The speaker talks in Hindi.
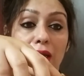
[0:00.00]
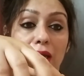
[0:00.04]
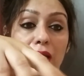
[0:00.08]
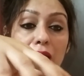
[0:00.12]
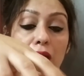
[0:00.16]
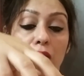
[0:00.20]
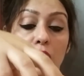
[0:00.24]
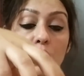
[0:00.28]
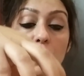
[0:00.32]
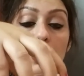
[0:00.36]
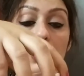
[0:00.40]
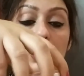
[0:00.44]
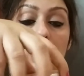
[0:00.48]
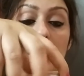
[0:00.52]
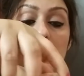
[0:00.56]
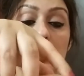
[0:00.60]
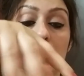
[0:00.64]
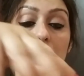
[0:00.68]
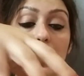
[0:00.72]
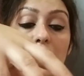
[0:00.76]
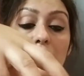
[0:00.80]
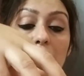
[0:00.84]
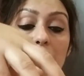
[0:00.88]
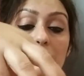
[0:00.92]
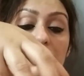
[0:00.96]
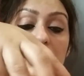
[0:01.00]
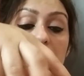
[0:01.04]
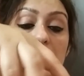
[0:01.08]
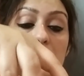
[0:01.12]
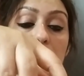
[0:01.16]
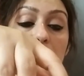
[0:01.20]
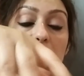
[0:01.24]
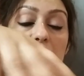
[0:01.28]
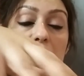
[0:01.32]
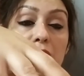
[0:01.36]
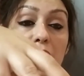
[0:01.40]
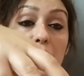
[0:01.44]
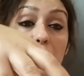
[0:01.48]
है और किस तरह का फेस
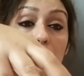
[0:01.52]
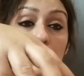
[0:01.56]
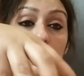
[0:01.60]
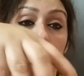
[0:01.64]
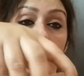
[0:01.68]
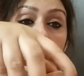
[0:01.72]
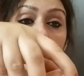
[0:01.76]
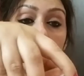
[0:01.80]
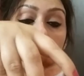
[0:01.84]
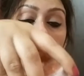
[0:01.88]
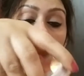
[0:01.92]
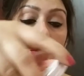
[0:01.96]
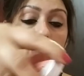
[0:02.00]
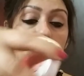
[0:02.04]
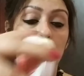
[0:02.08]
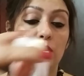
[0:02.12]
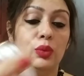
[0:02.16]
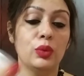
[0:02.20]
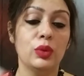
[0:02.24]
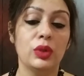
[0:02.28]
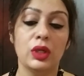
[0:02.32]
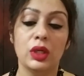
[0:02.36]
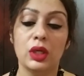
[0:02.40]
मास्क है आपको दिखाती हूँ